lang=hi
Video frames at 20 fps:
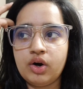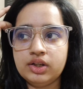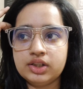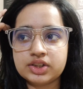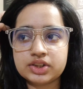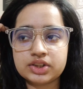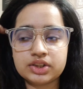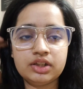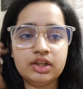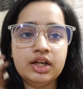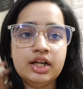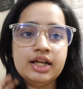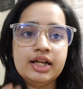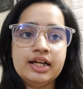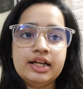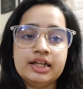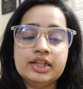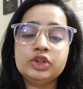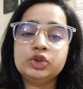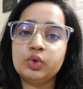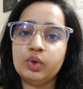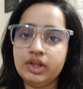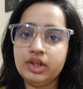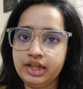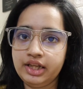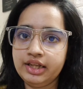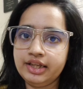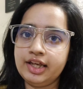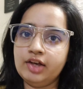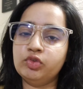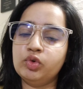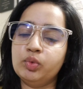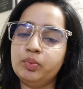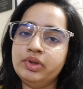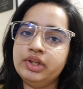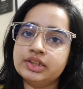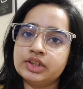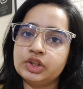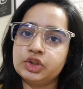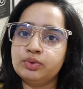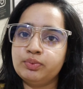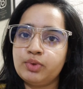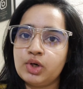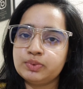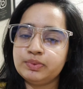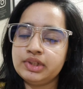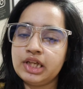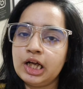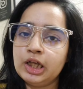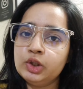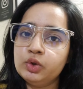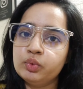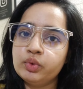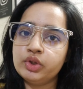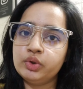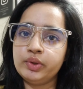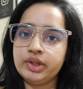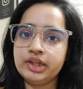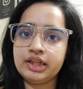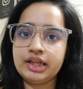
और जो लिंक है वो भी डिस्क्रिप्शन बॉक्स में डाल दूंगी तो